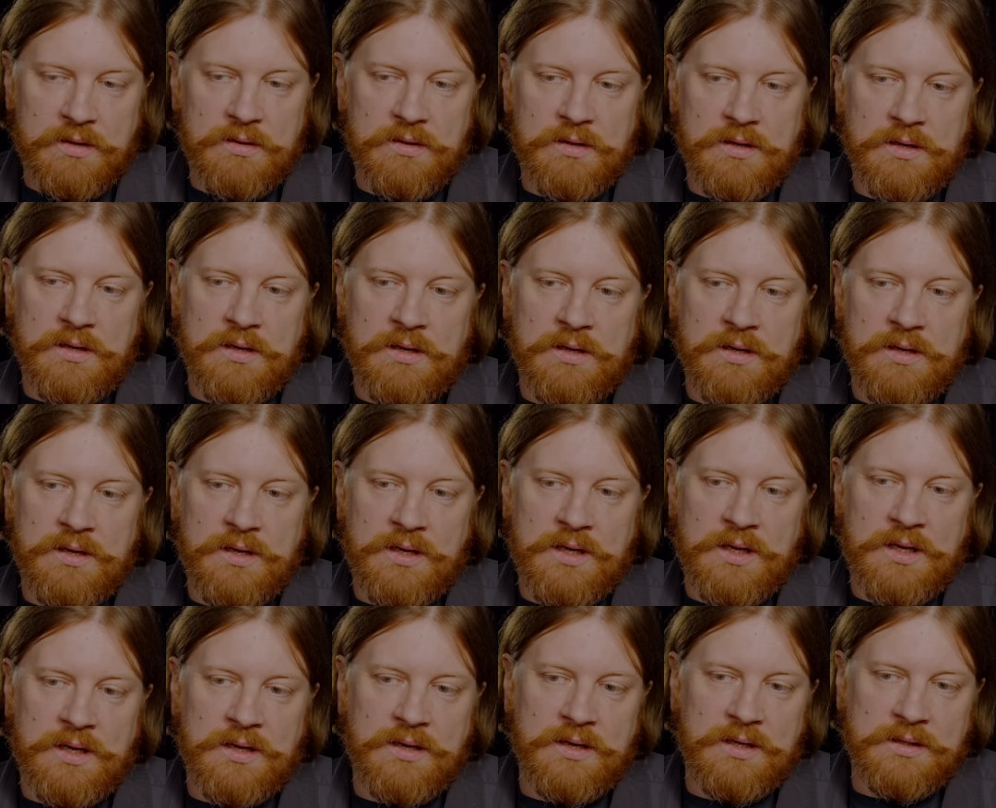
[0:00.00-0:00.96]
э,
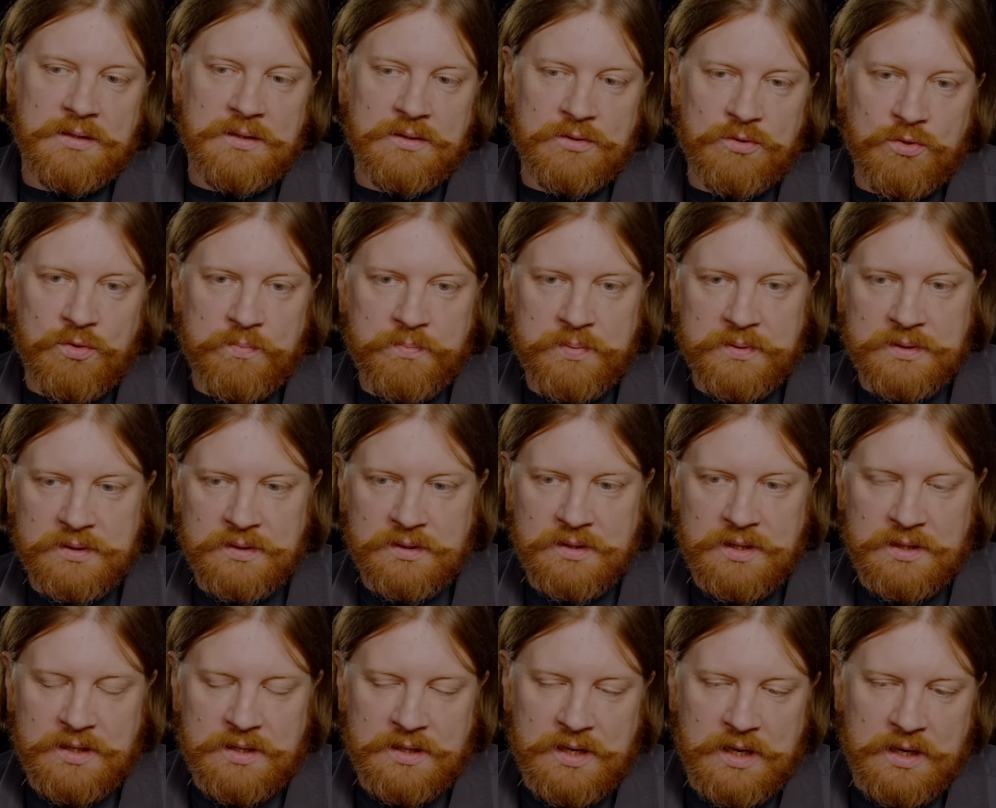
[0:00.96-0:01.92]
и этот опыт
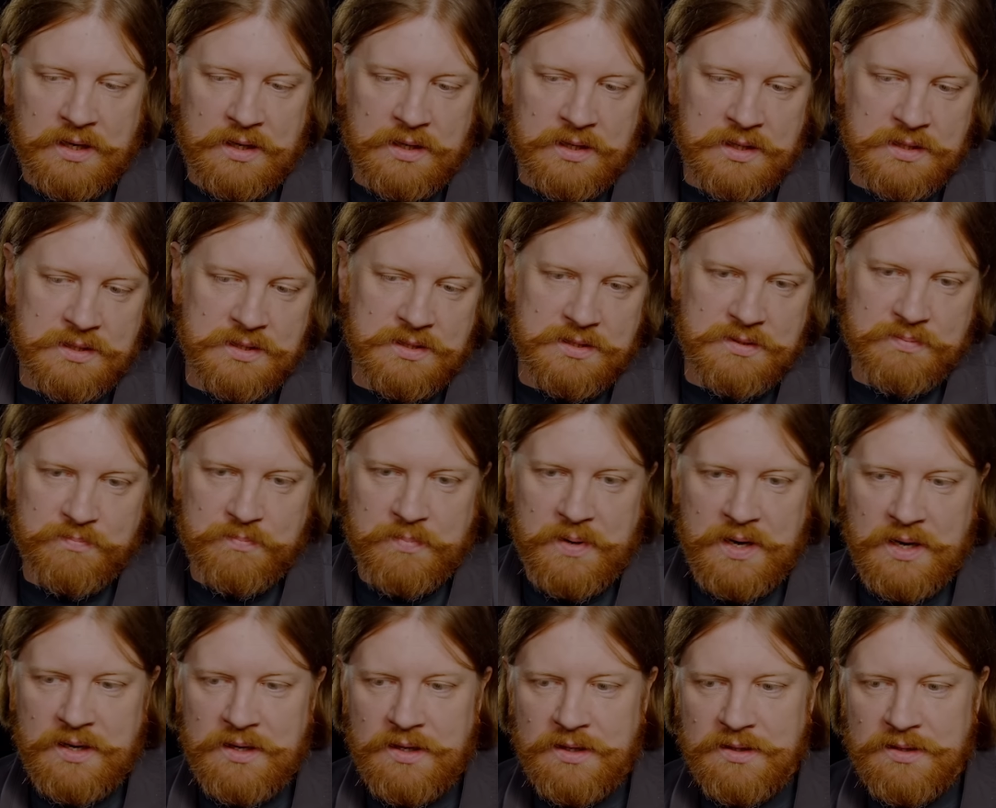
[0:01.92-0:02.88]
как раз
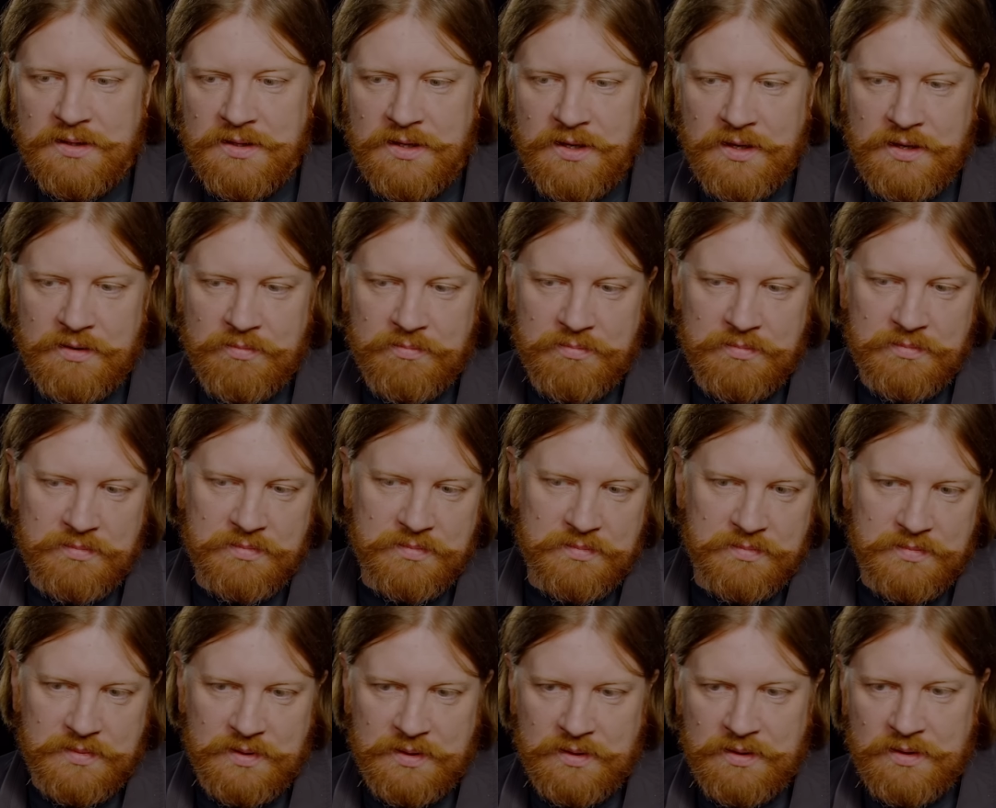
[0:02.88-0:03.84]
покрыт неким
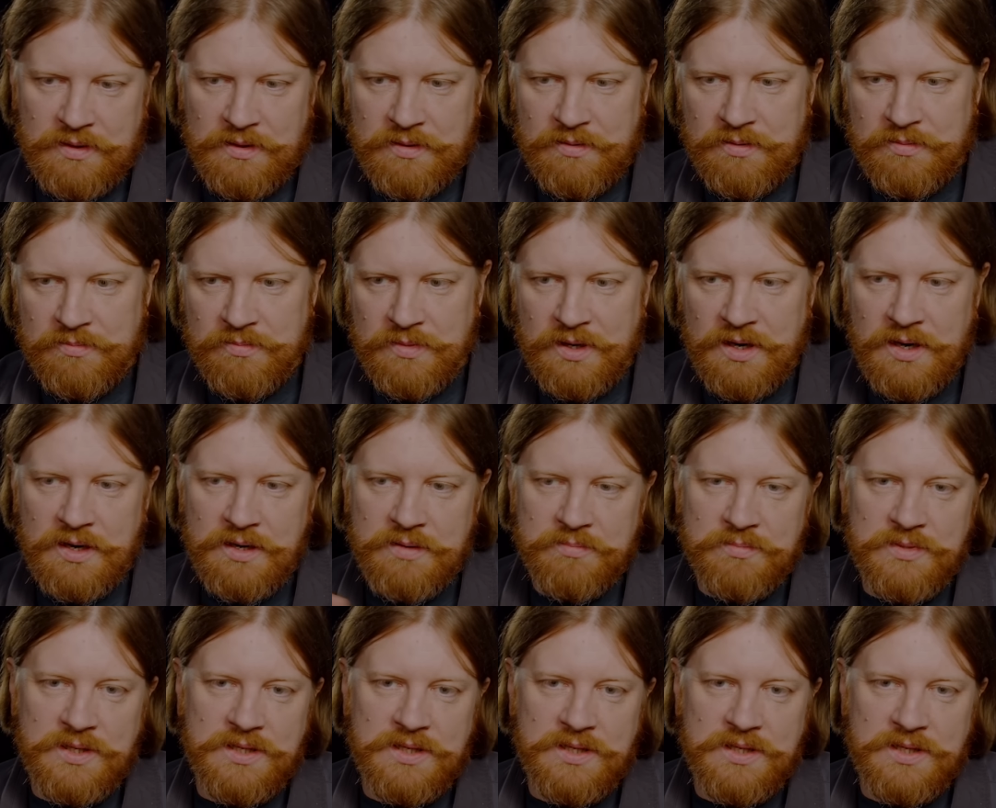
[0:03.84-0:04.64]
э, мраком